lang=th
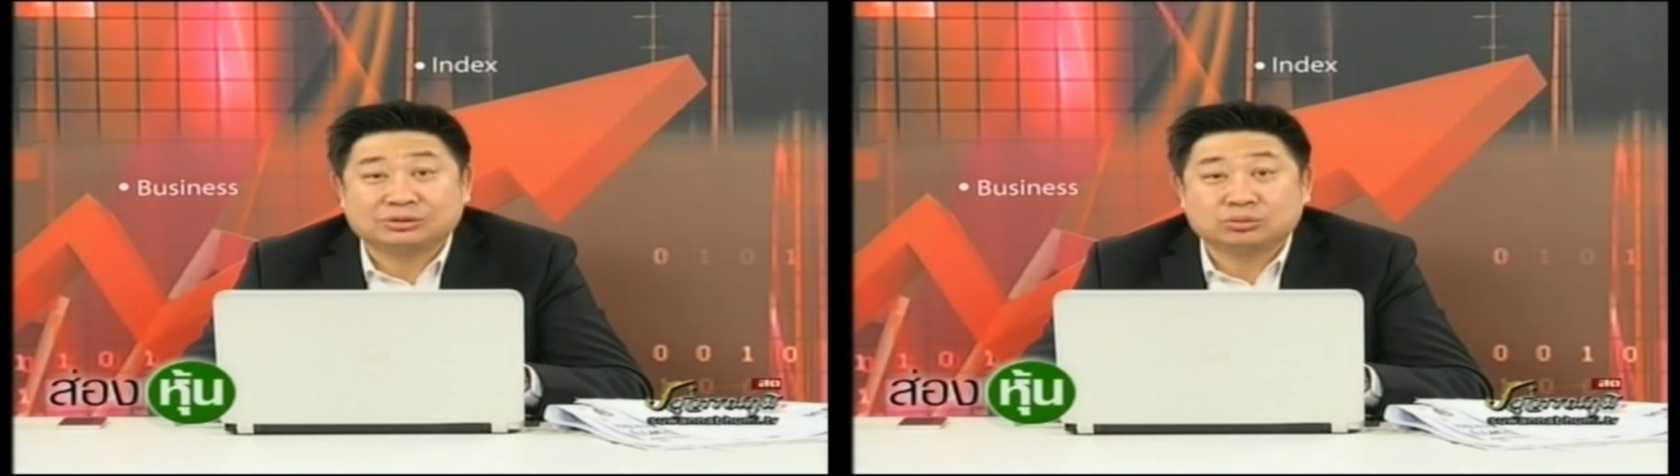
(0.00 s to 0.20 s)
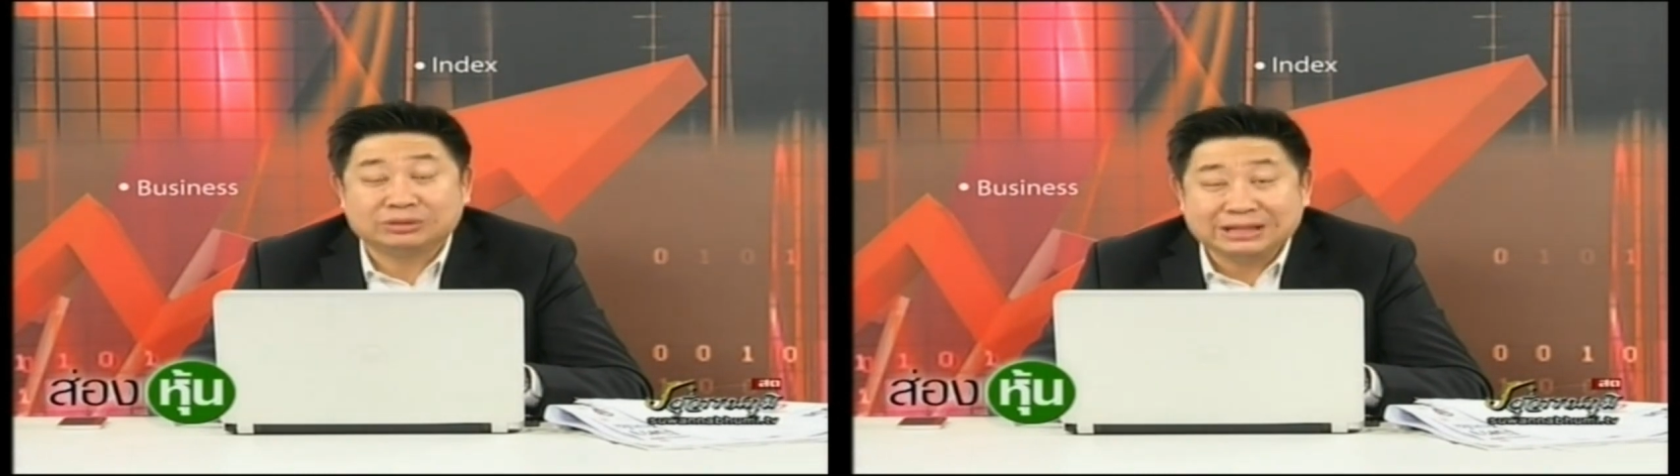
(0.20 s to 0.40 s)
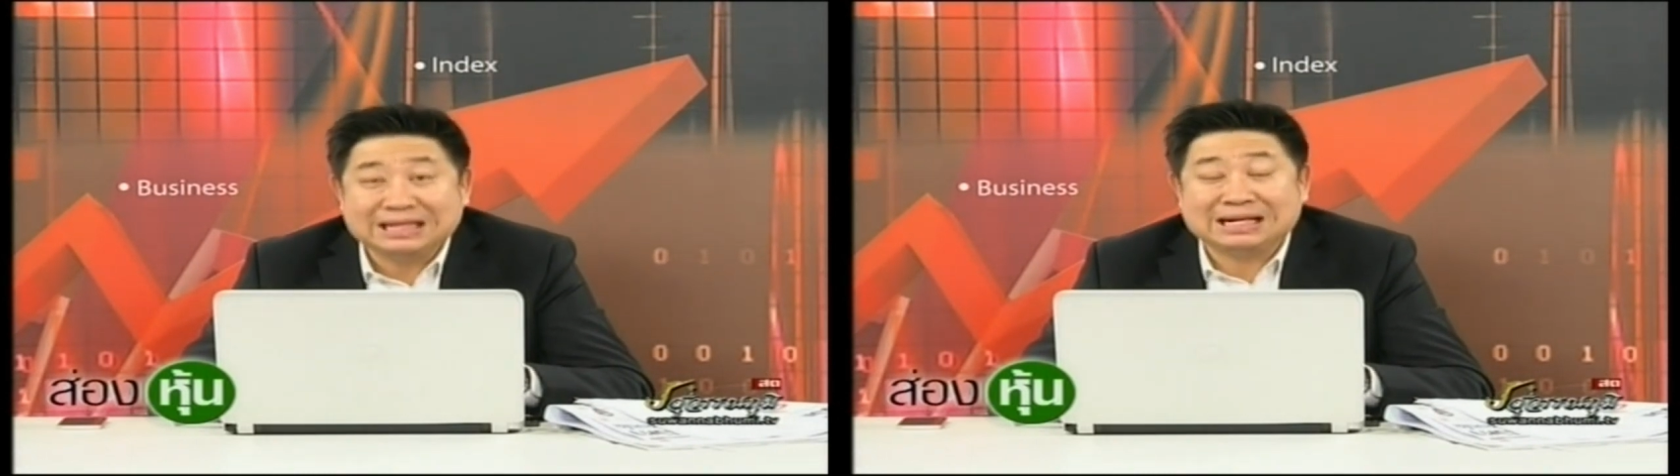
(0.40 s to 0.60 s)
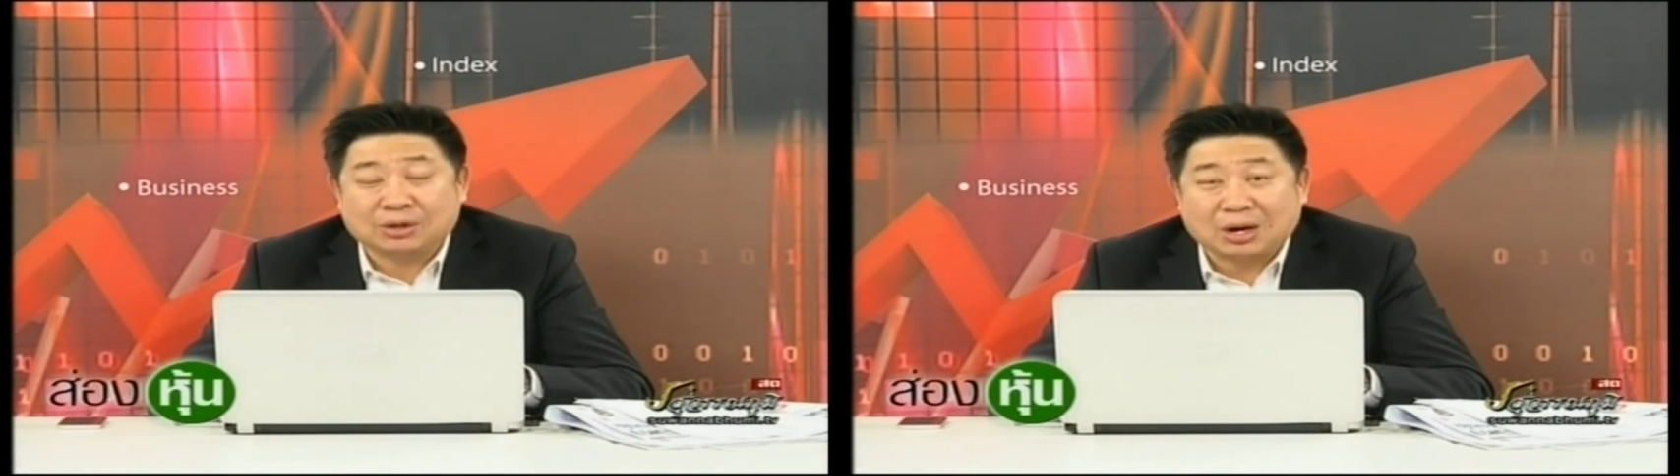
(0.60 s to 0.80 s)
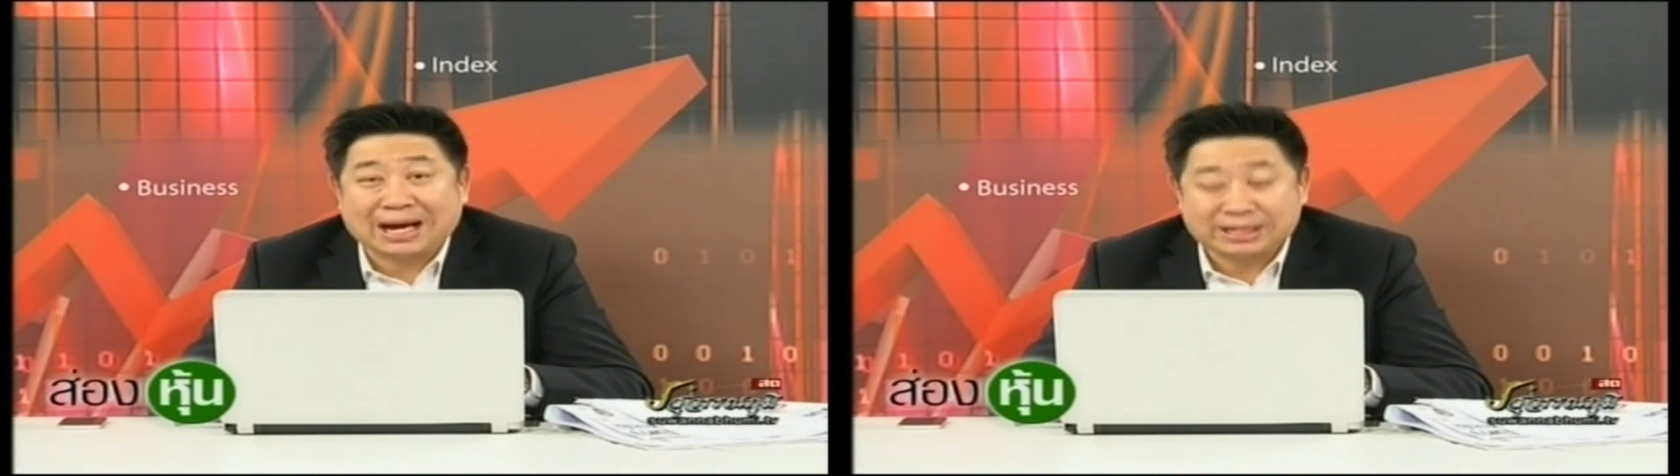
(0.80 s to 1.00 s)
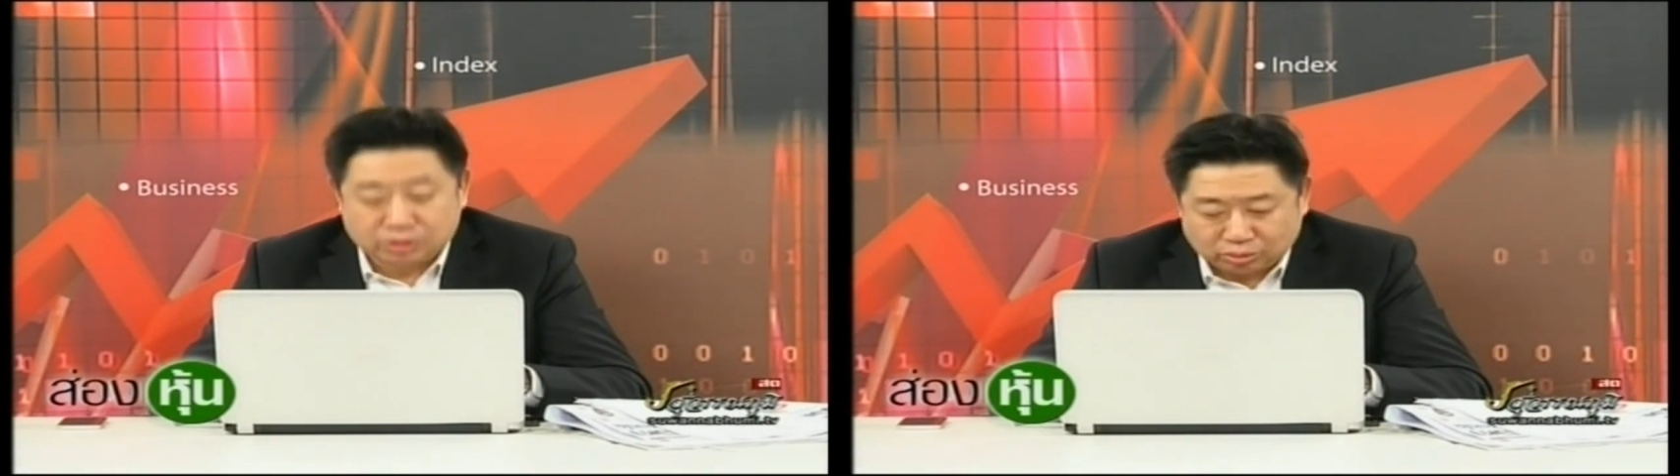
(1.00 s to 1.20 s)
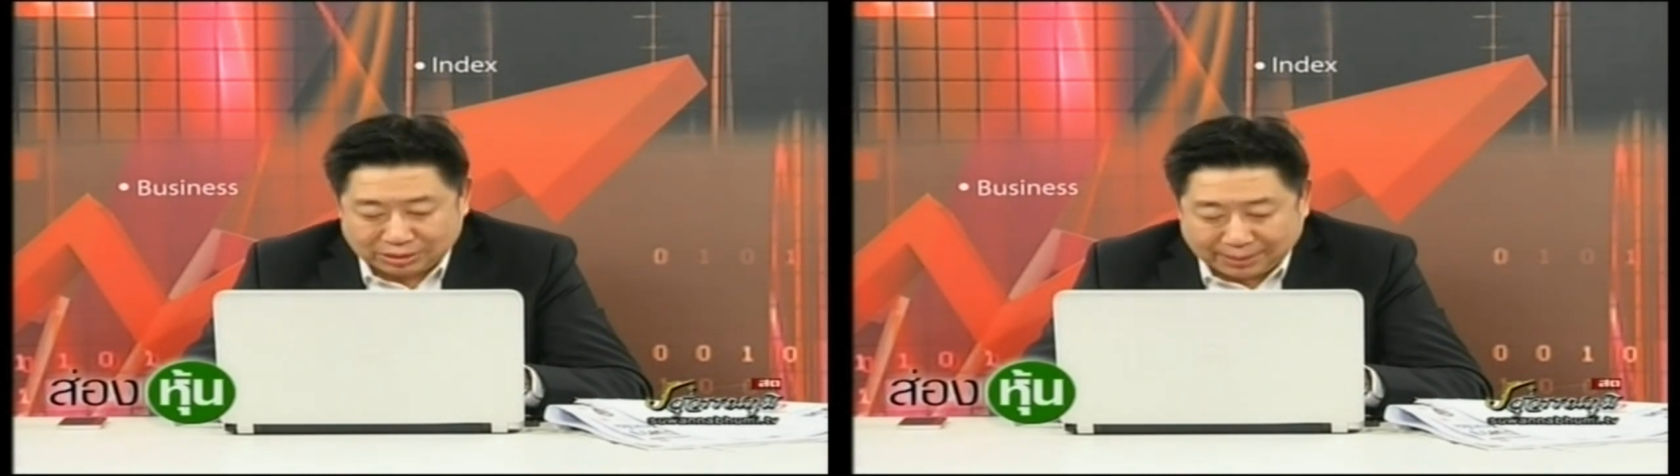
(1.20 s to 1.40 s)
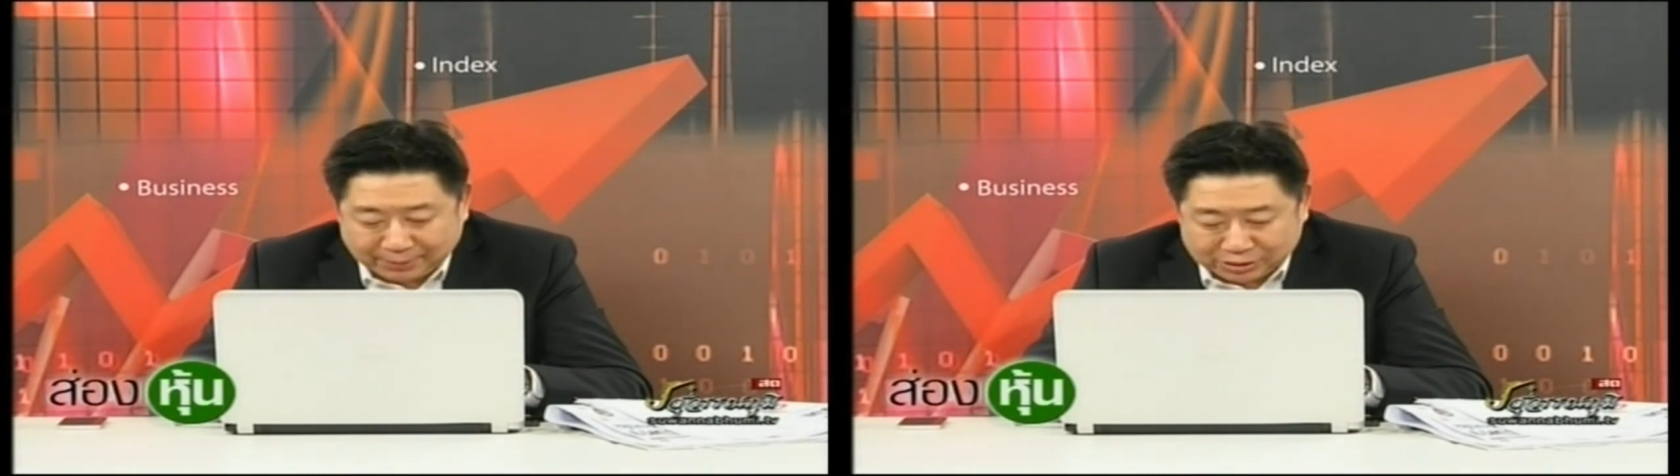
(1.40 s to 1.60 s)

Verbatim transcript: ตรงที่ไลฟ์อยู่ณ